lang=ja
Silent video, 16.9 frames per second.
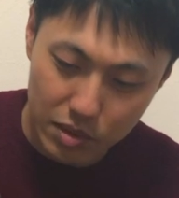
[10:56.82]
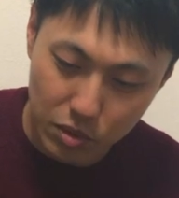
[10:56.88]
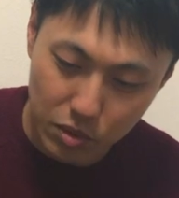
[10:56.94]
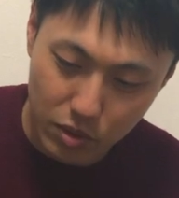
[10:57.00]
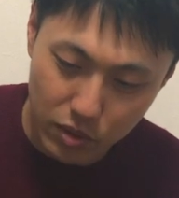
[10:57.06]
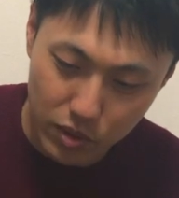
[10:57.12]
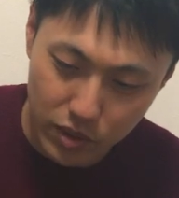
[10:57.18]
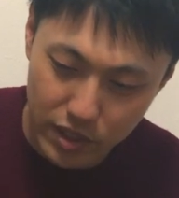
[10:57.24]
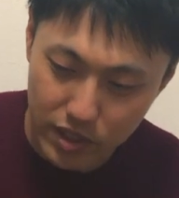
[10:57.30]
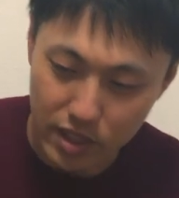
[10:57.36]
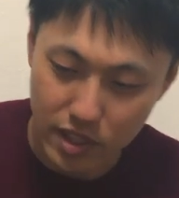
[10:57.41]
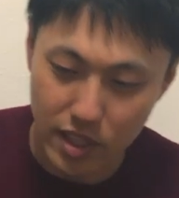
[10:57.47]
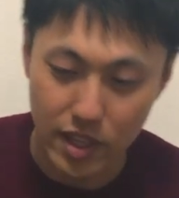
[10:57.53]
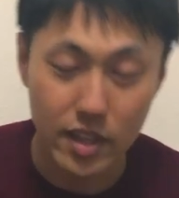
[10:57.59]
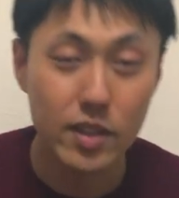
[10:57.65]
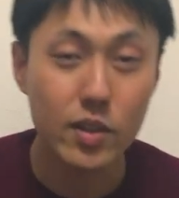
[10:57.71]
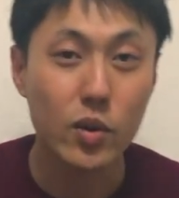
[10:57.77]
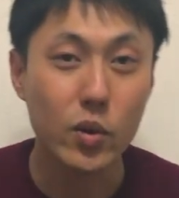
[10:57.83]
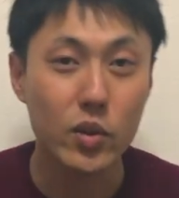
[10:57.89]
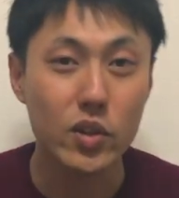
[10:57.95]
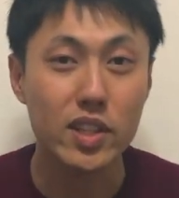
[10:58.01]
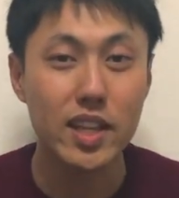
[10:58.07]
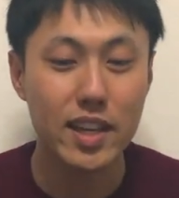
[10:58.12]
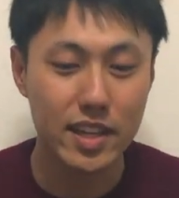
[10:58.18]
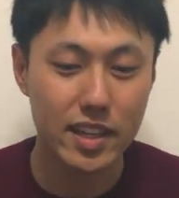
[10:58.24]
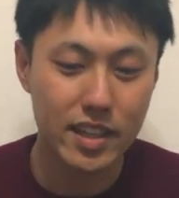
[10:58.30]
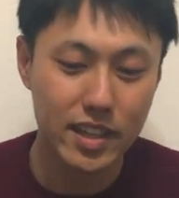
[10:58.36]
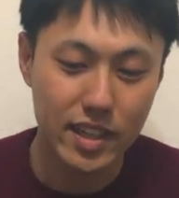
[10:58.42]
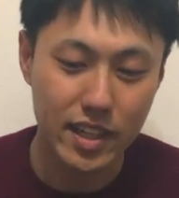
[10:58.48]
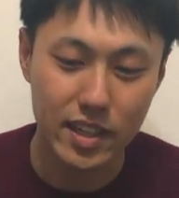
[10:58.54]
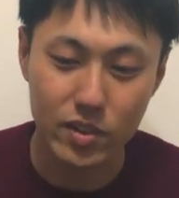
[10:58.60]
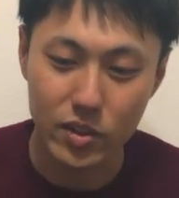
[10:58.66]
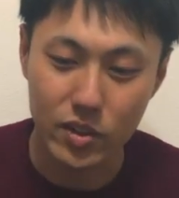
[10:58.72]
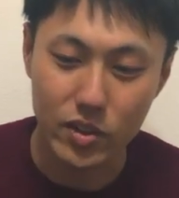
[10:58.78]
とこうやって置いて
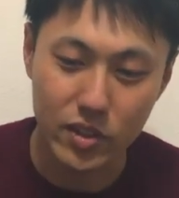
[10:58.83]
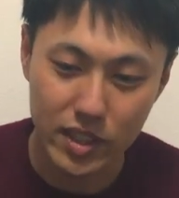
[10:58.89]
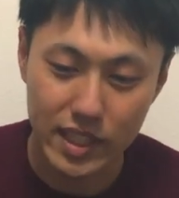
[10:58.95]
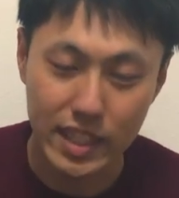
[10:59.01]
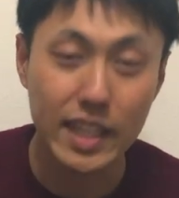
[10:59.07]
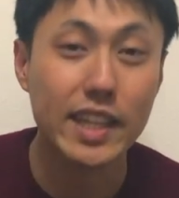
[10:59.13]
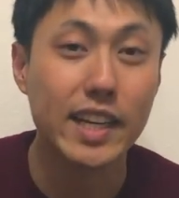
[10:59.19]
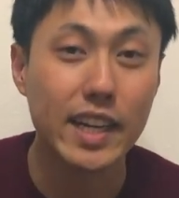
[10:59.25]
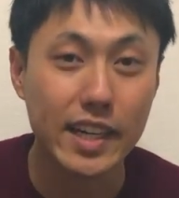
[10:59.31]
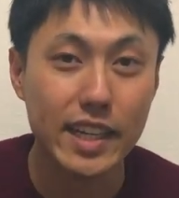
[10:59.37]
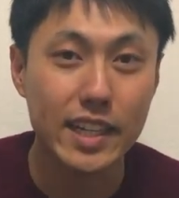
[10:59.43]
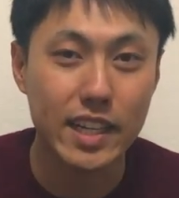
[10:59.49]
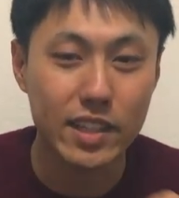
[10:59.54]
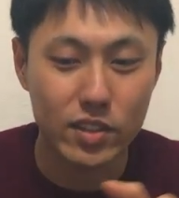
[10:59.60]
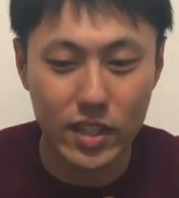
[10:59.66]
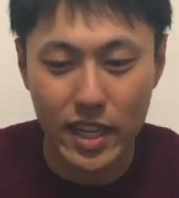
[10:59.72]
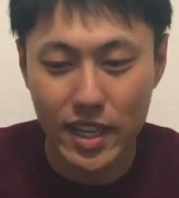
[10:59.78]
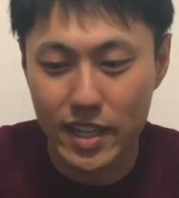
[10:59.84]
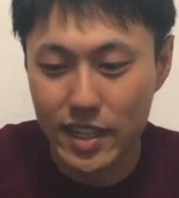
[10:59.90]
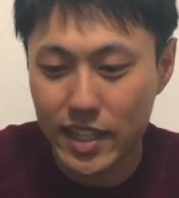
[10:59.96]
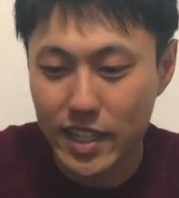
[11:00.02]
あの立てかけたりとか